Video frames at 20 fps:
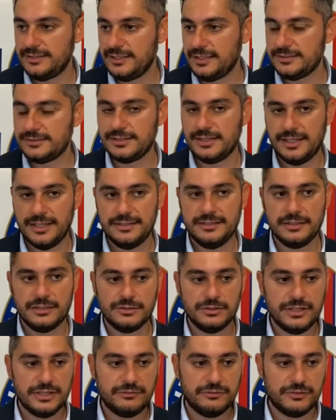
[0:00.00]
atletiche, non
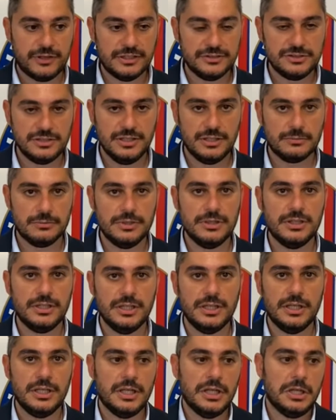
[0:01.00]
è facile,
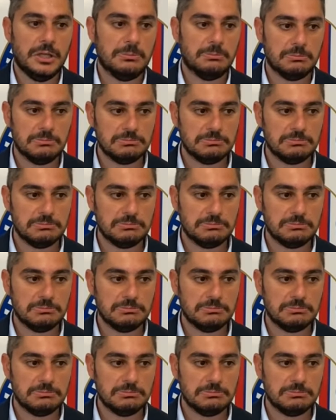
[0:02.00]
quindi